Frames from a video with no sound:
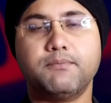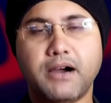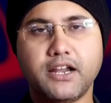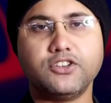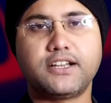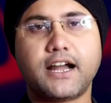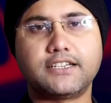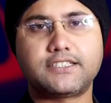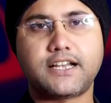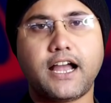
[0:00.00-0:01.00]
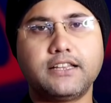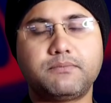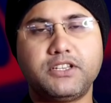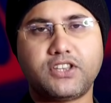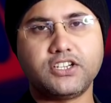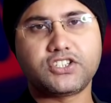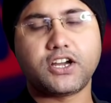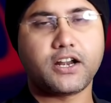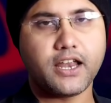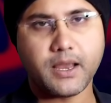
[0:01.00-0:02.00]
मानवाधिकार शिकायत में दर्ज
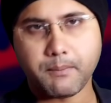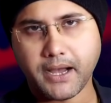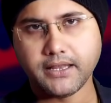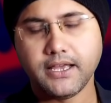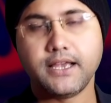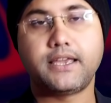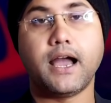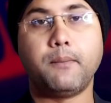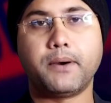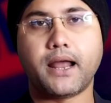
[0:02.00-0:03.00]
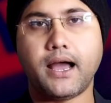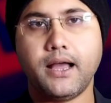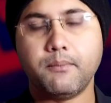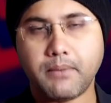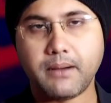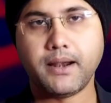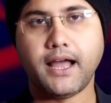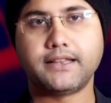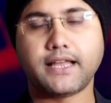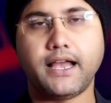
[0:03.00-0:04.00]
करने के बाद क्या बड़ा मामला
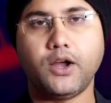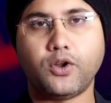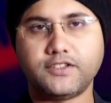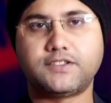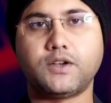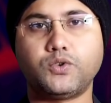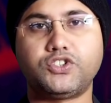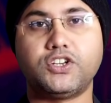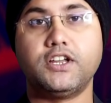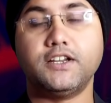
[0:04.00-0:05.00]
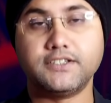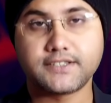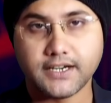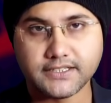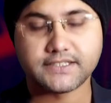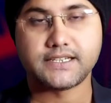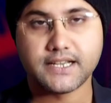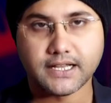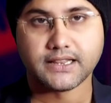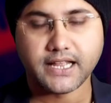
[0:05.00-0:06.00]
आता है और इससे कुछ निष्कर्ष
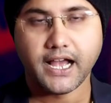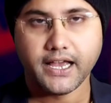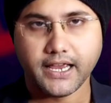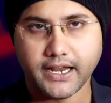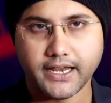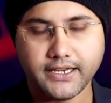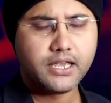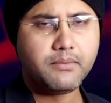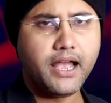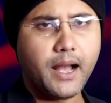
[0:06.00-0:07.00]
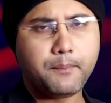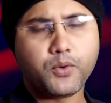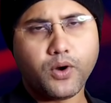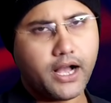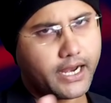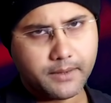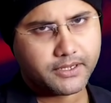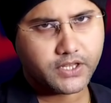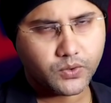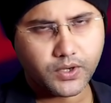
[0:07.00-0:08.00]
निकलता है या नहीं ये मैं आपको आगे
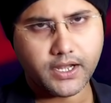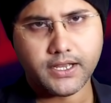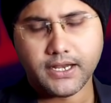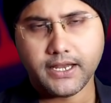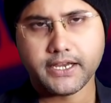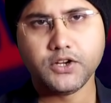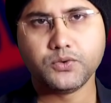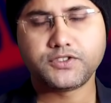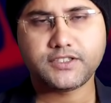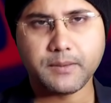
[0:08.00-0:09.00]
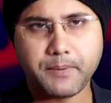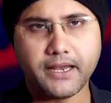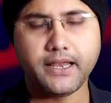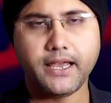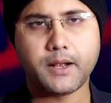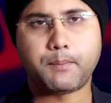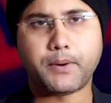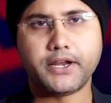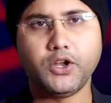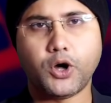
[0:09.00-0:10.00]
बताऊंगा लेकिन उससे पहले एक
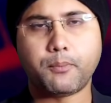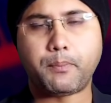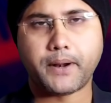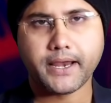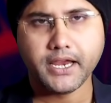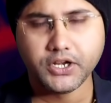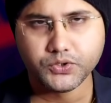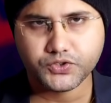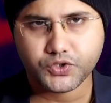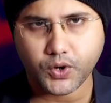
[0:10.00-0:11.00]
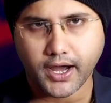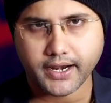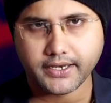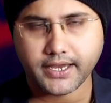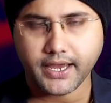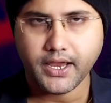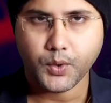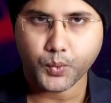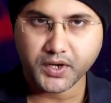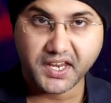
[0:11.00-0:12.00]
बड़ी और ब्रेकिंग न्यूज जो आ रही है
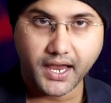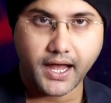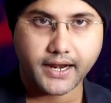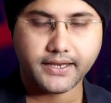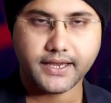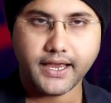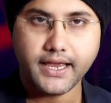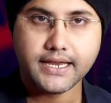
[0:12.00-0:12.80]
वो ये आ रही है